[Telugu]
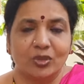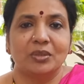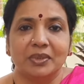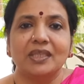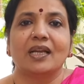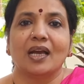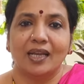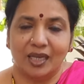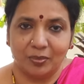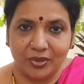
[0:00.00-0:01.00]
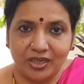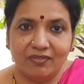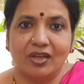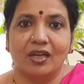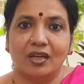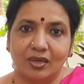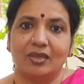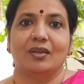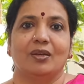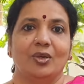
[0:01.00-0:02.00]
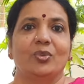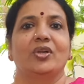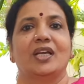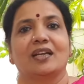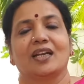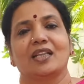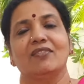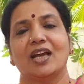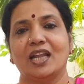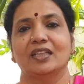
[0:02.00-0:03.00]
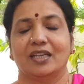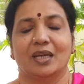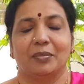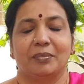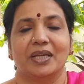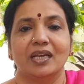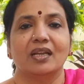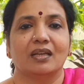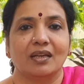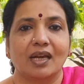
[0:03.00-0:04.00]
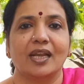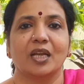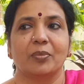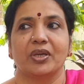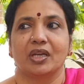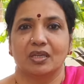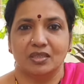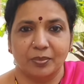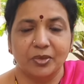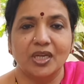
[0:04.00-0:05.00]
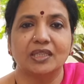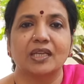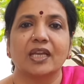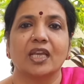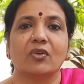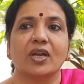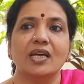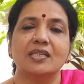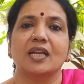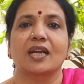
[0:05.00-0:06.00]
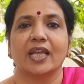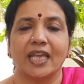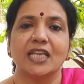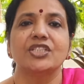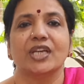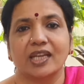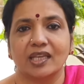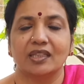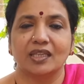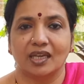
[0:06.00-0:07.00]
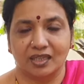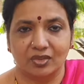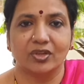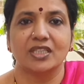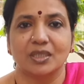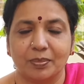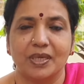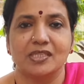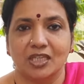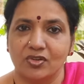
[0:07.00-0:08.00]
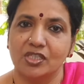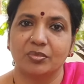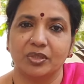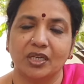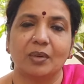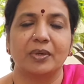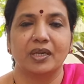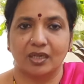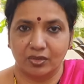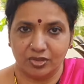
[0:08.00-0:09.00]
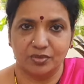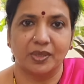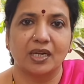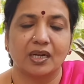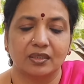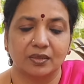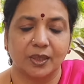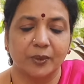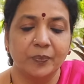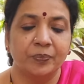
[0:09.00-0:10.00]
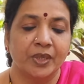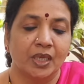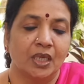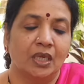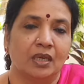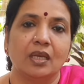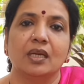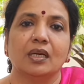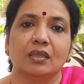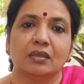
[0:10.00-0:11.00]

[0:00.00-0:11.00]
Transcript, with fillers: కొంతమంది రాలేకపోయిన వాళ్ళు ఉంటారు కదా వాళ్ళందరికీ మిగిలిన రాలేకపోయిన సభ్యులందరికీ కూడా అసలు అక్కడ ఏం జరిగింది అన్నది కూడా చెప్పాల్సిన అవసరం ఉంది కాబట్టి నేను ఈరోజు మాట్లాడుతున్నాను నిన్న